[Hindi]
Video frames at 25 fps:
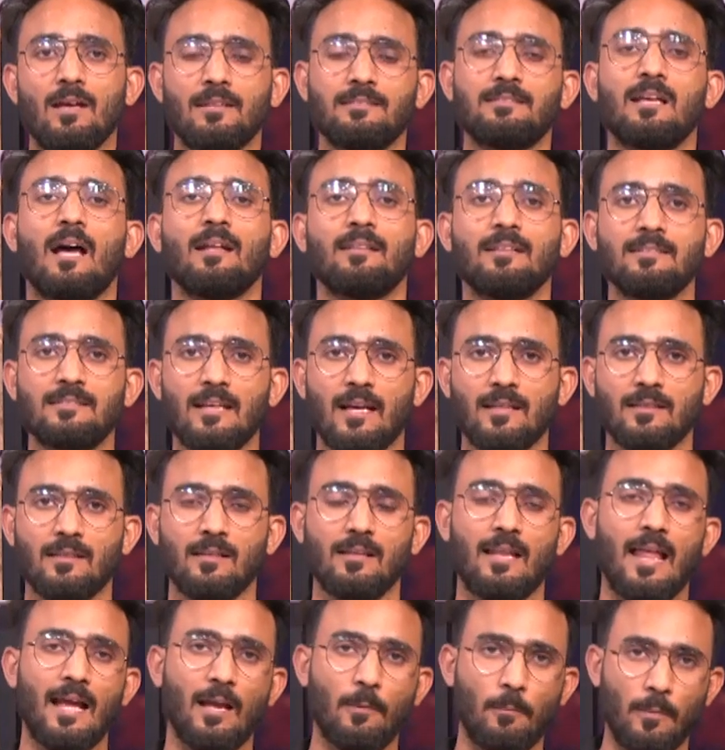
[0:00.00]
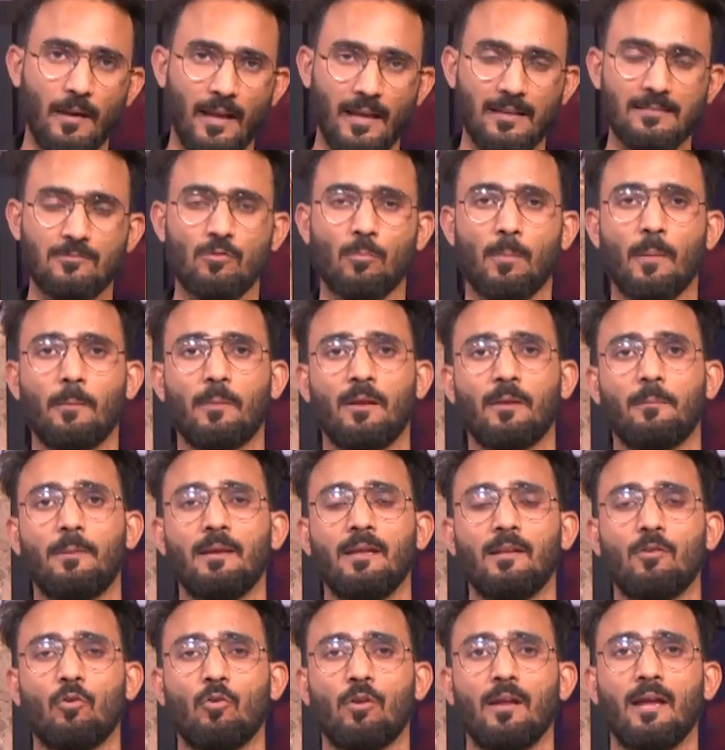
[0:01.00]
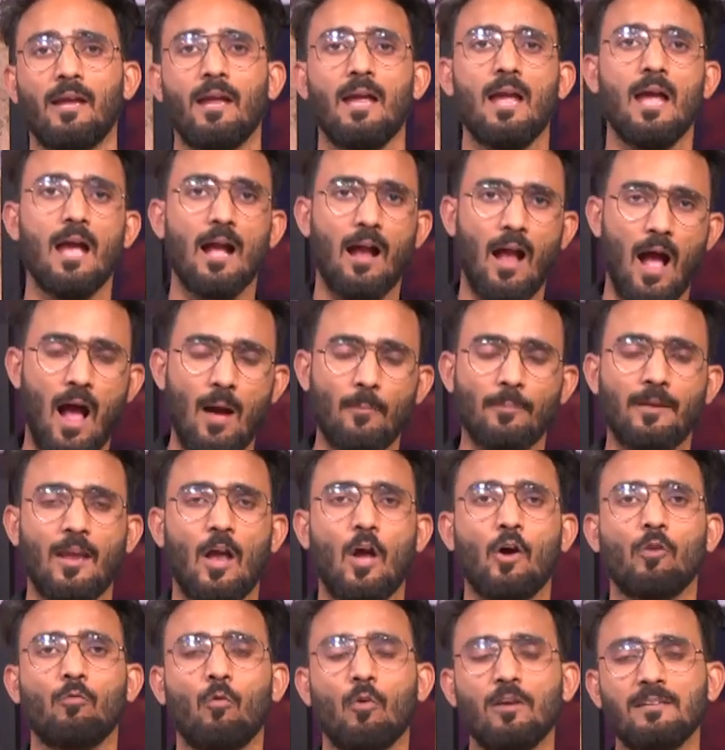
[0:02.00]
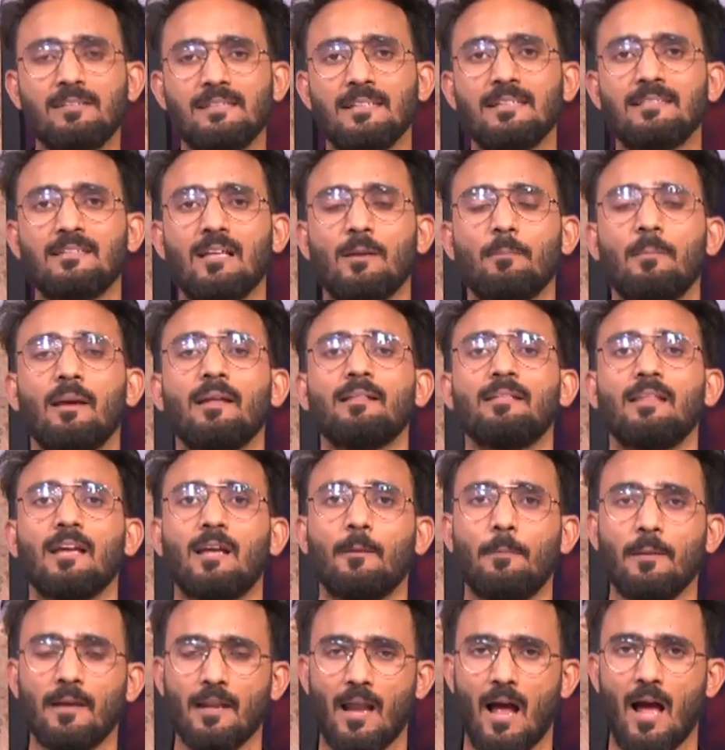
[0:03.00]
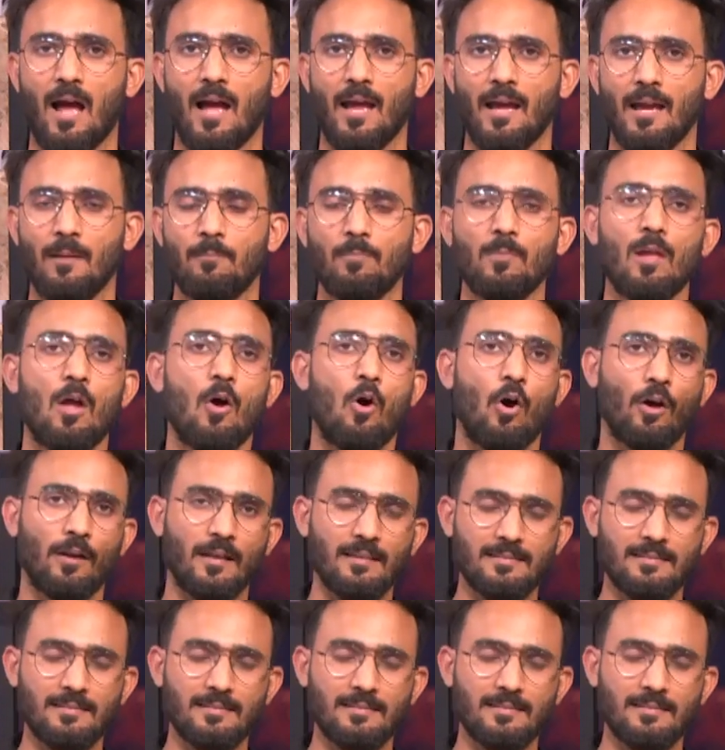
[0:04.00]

साथ ही साथ लेग ब्रेक्स पर भी इन्होंने काम किया और वो इस सीज़न में दिख भी रहा है और